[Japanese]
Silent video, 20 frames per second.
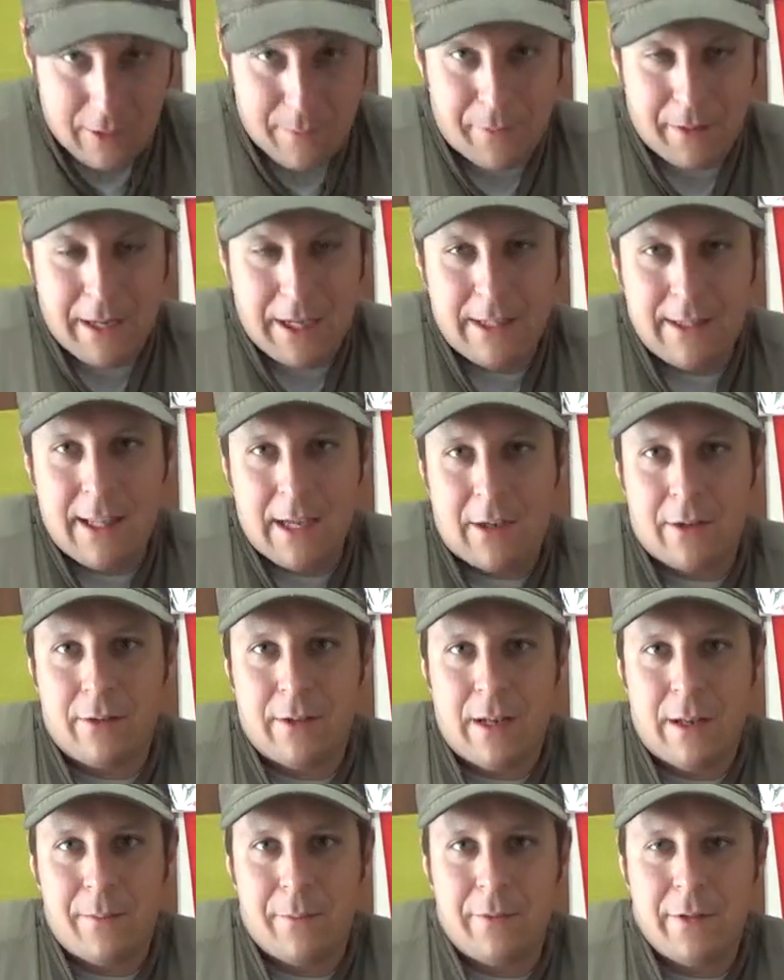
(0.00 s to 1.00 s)
いブレイテック
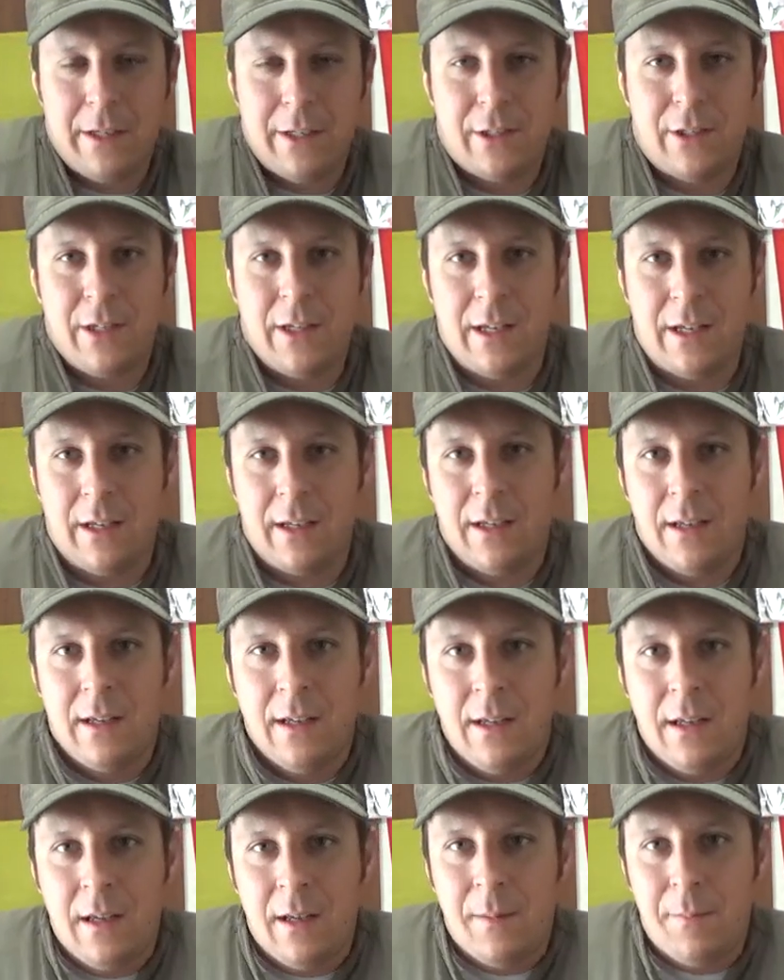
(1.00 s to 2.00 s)
でもいいし
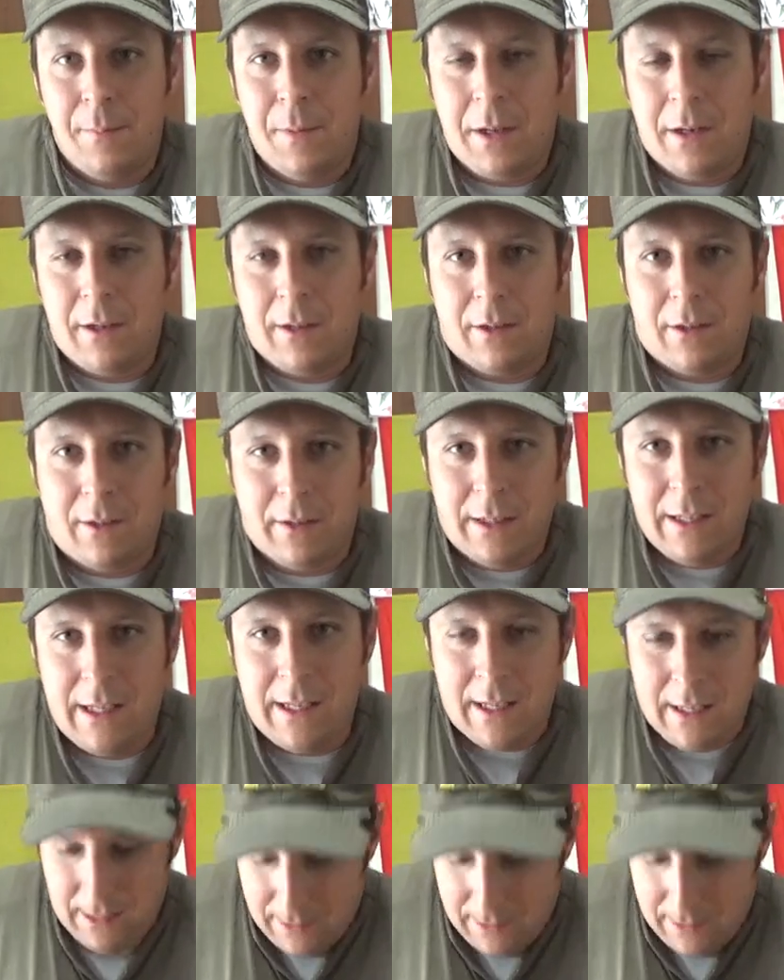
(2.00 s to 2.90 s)
ベルトに